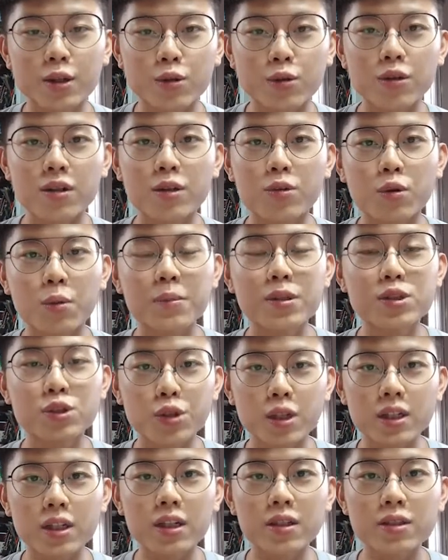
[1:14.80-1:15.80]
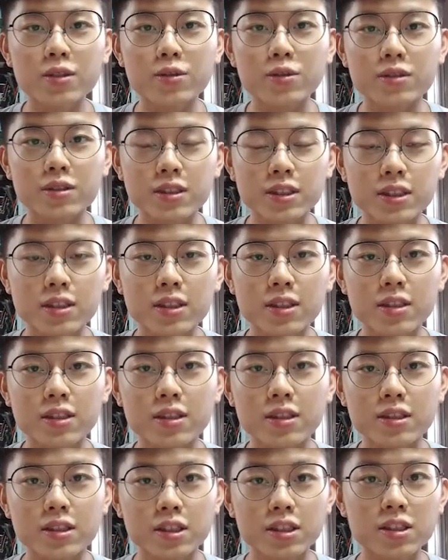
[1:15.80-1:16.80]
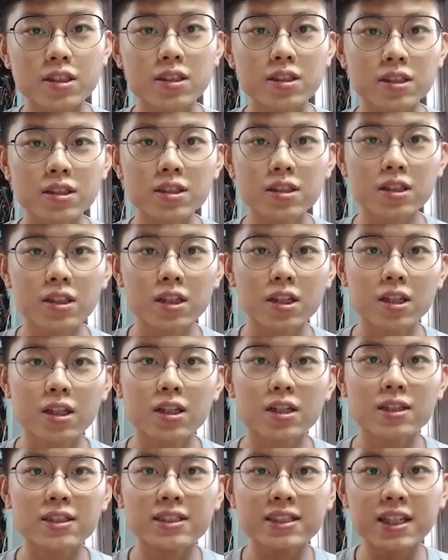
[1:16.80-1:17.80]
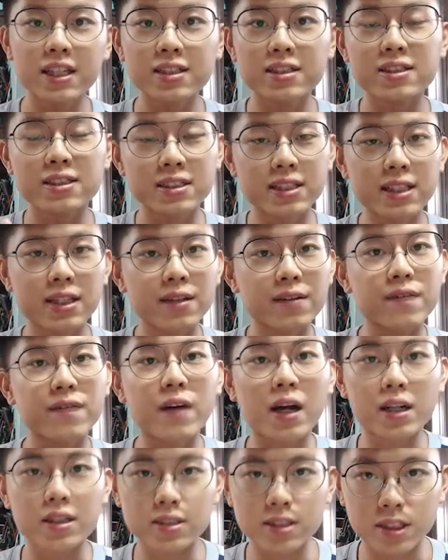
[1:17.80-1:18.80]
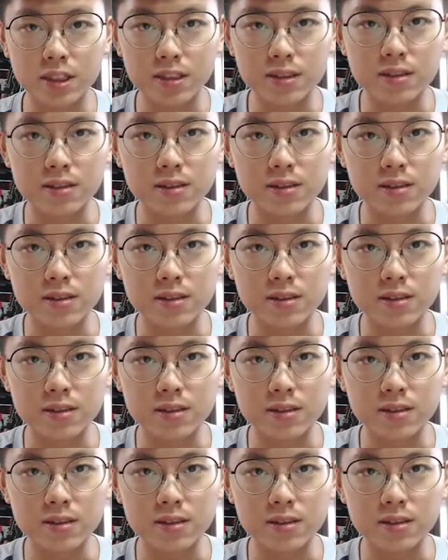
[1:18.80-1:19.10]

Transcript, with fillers: 过了。我们学到的东西呢，其实是线性方程，